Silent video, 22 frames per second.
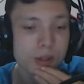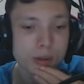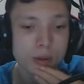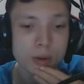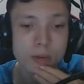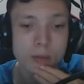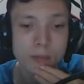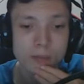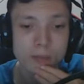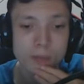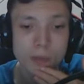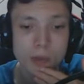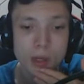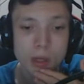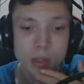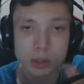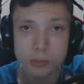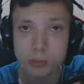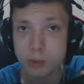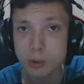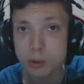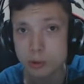ediyorum.
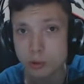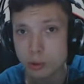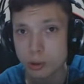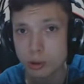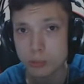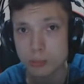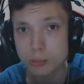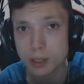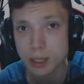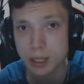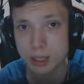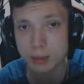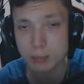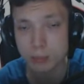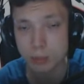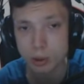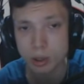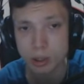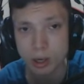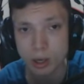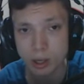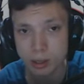Sponsorum değil bu
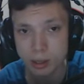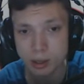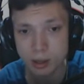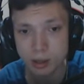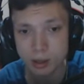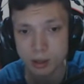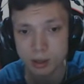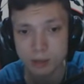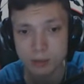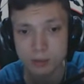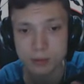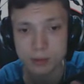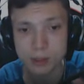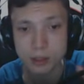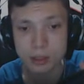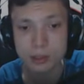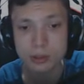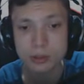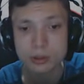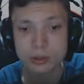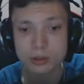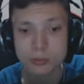arada.
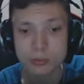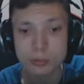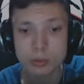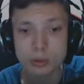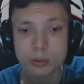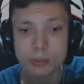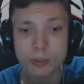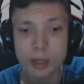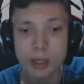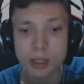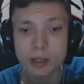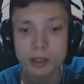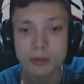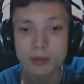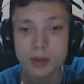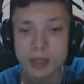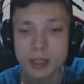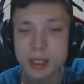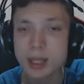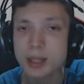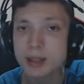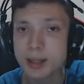Bunu belki
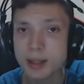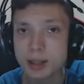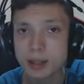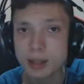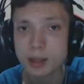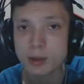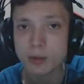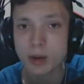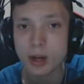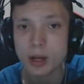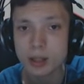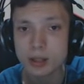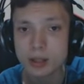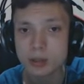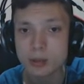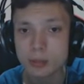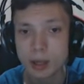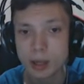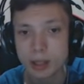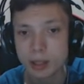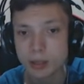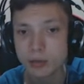vatandan da vardır.
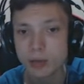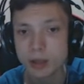Belki